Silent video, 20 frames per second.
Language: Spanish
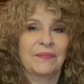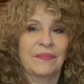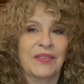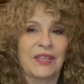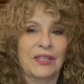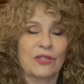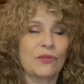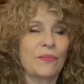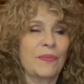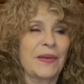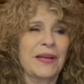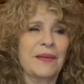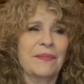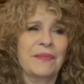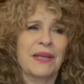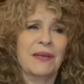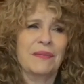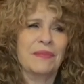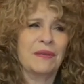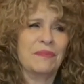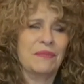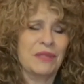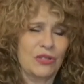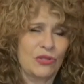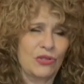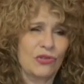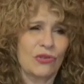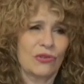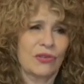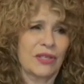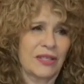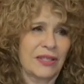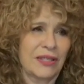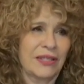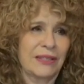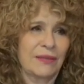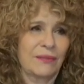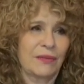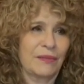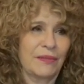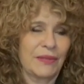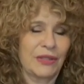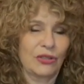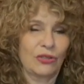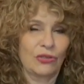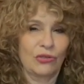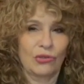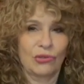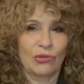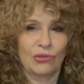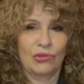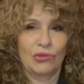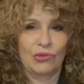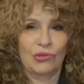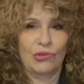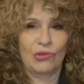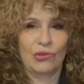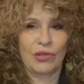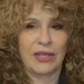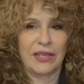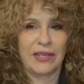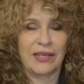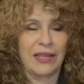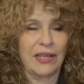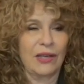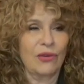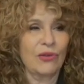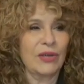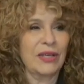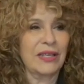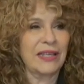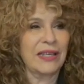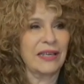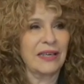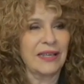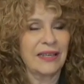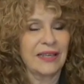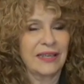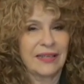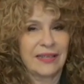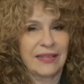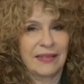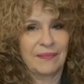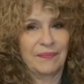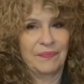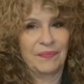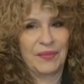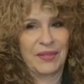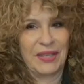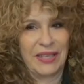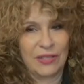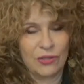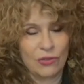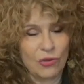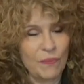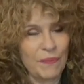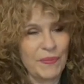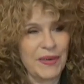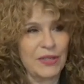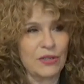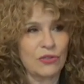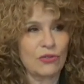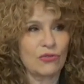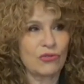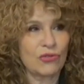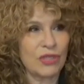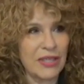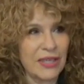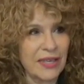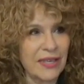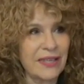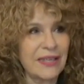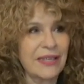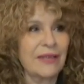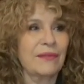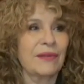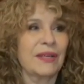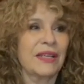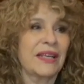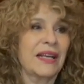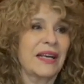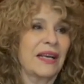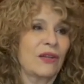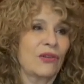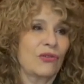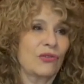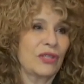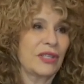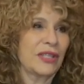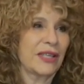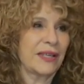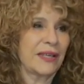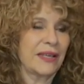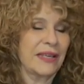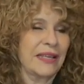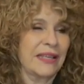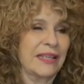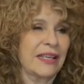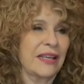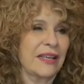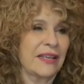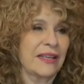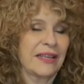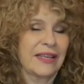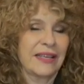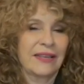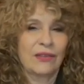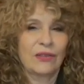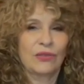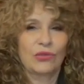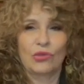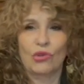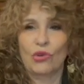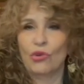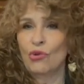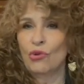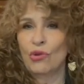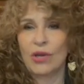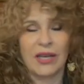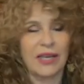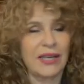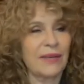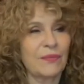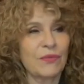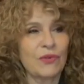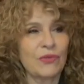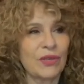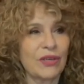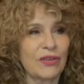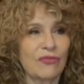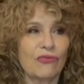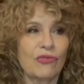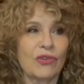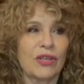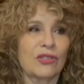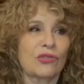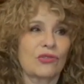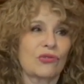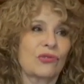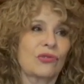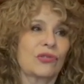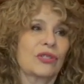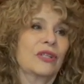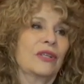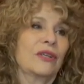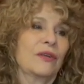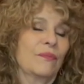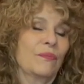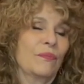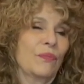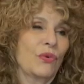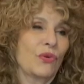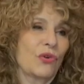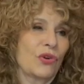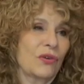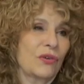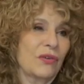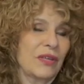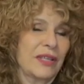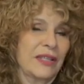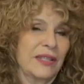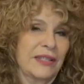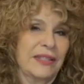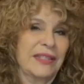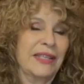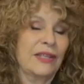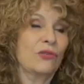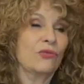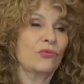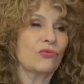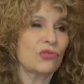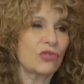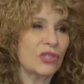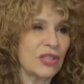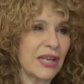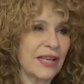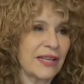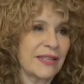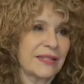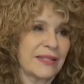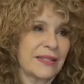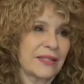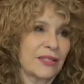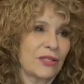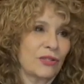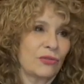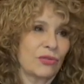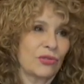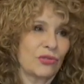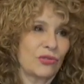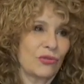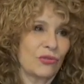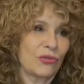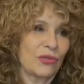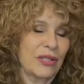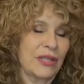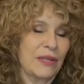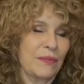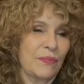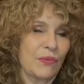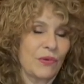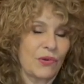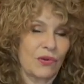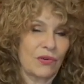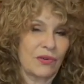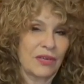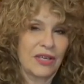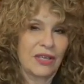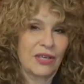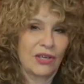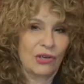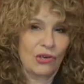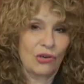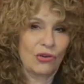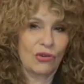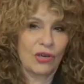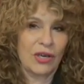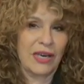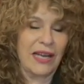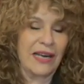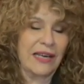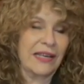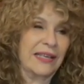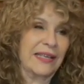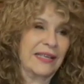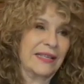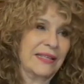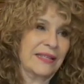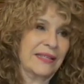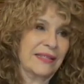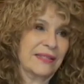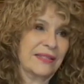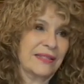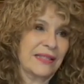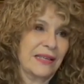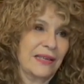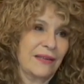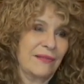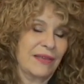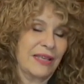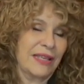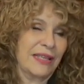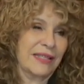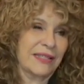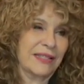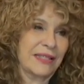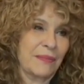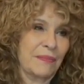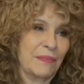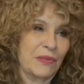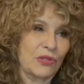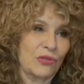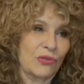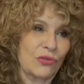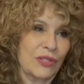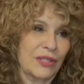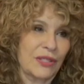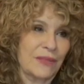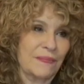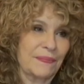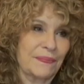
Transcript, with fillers: Eso para mí es mi misión en este momento. Yo lo que quiero es que esos presos sean liberados y que, que todos hagamos un esfuerzo por eh, denunciar esa situación y por lograr que se liberen esas personas.